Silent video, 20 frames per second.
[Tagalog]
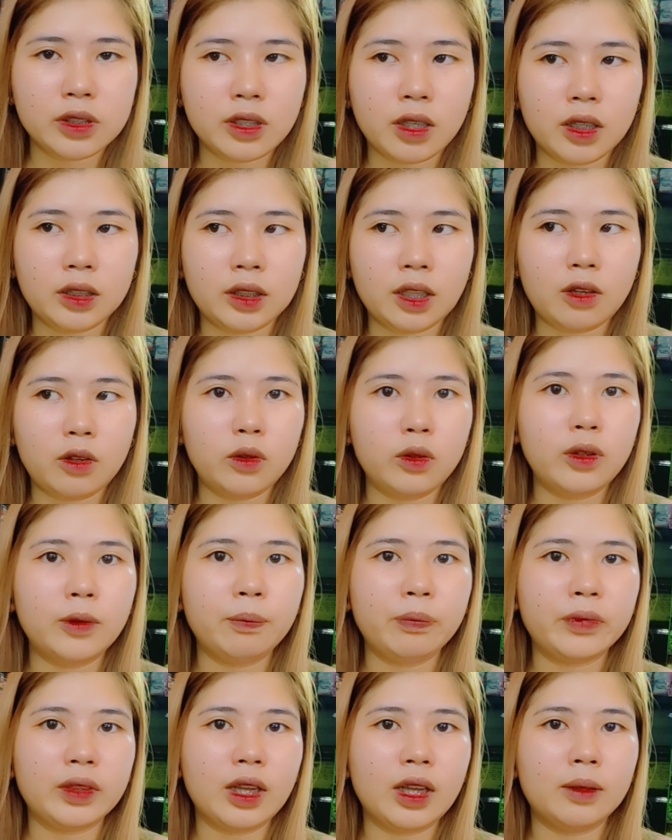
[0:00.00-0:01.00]
Nakita ko,
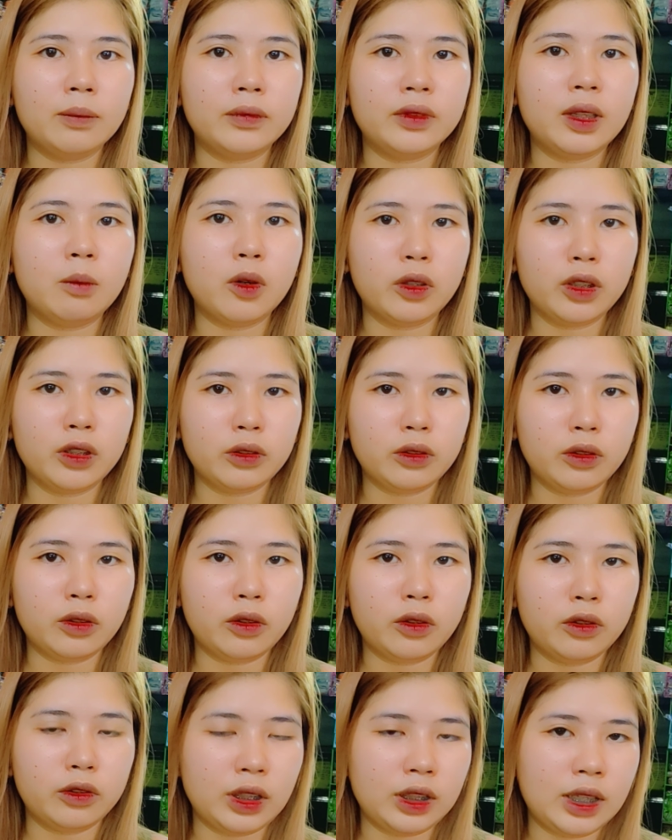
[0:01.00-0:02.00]
um, na-monitor
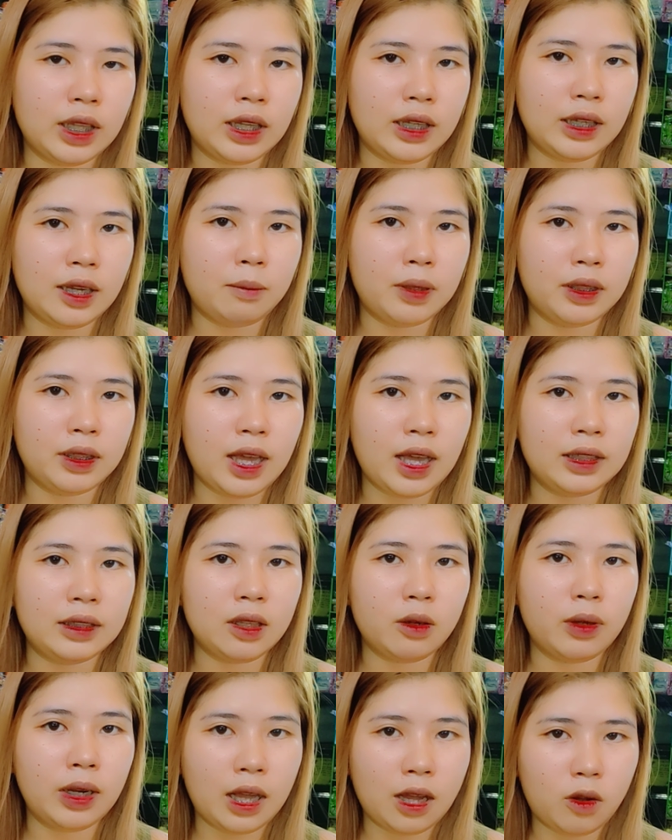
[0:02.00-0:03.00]
ko yung tindahan namin kahit
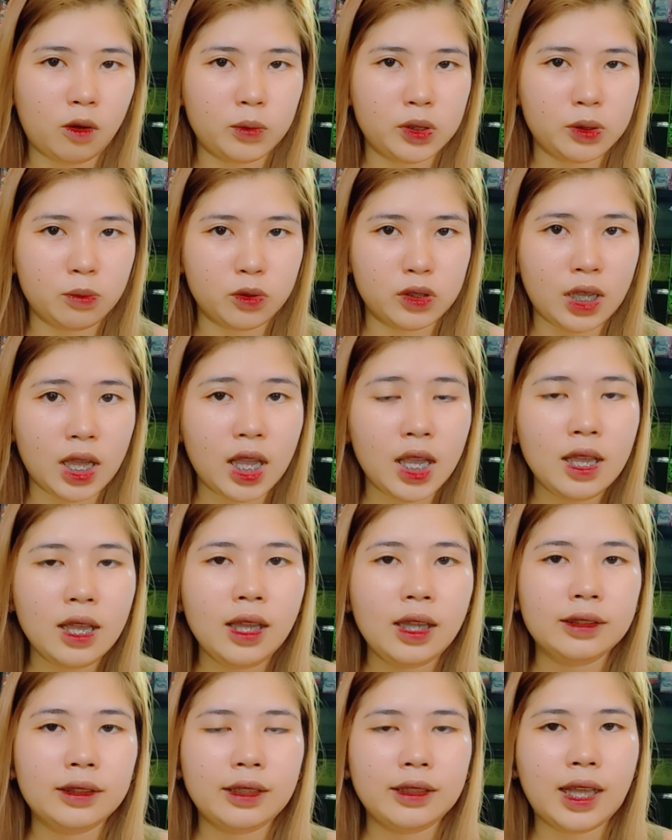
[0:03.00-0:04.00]
na wala ako mismo sa
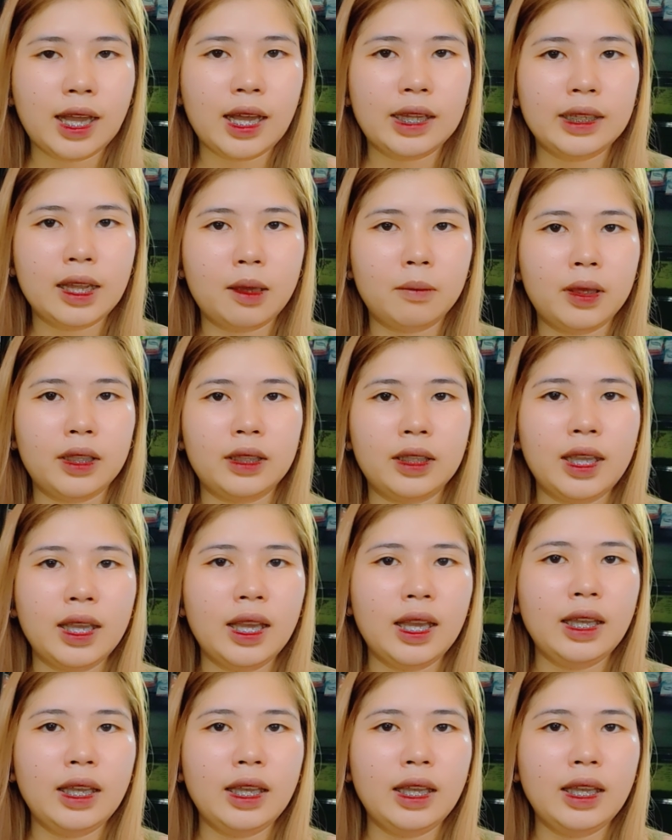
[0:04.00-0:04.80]
tindahan namin.